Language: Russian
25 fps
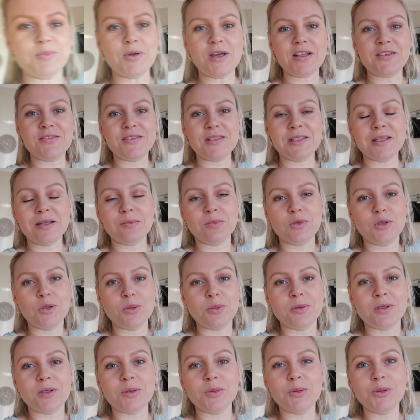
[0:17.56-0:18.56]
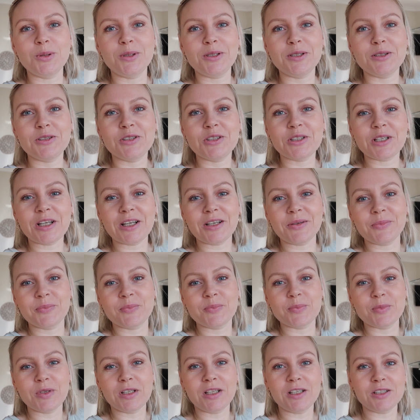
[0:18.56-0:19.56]
Ребят, всем доброе утречко!
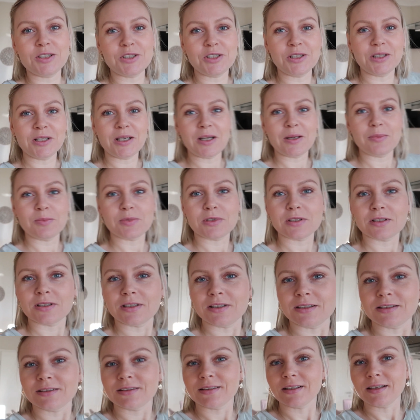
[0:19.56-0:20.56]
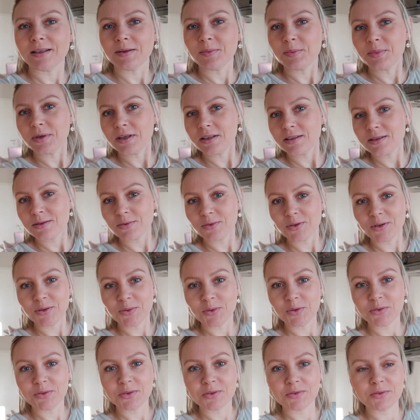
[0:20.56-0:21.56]
Мы начинаем с Лизой опять свой
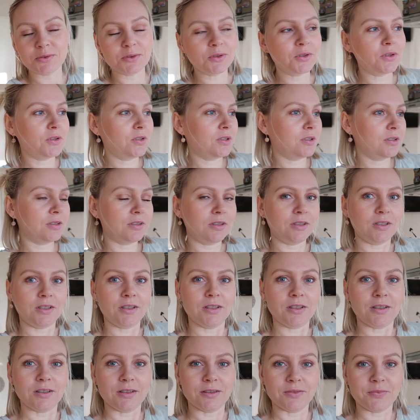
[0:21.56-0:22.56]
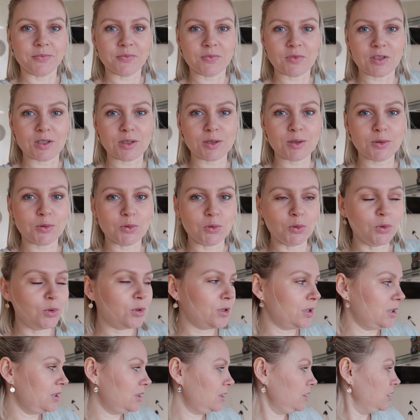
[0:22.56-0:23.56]
новый влог и из
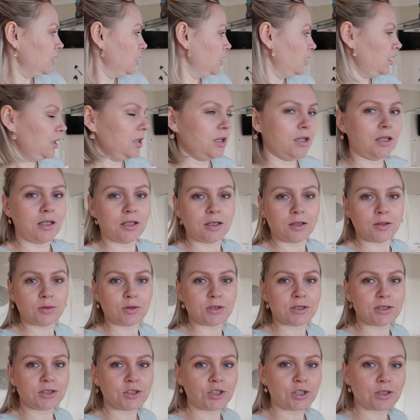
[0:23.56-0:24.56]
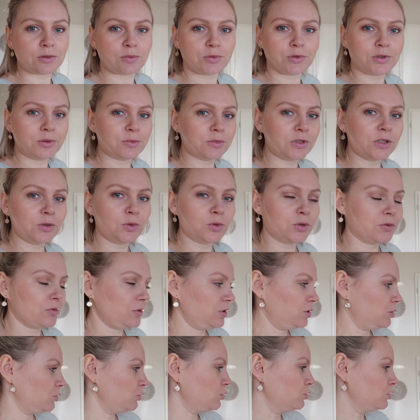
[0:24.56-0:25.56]
кухни. Сейчас будем
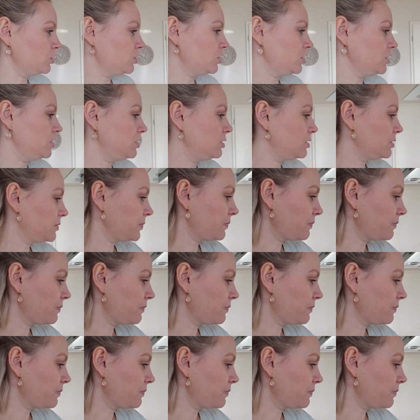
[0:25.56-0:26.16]
готовить кушать.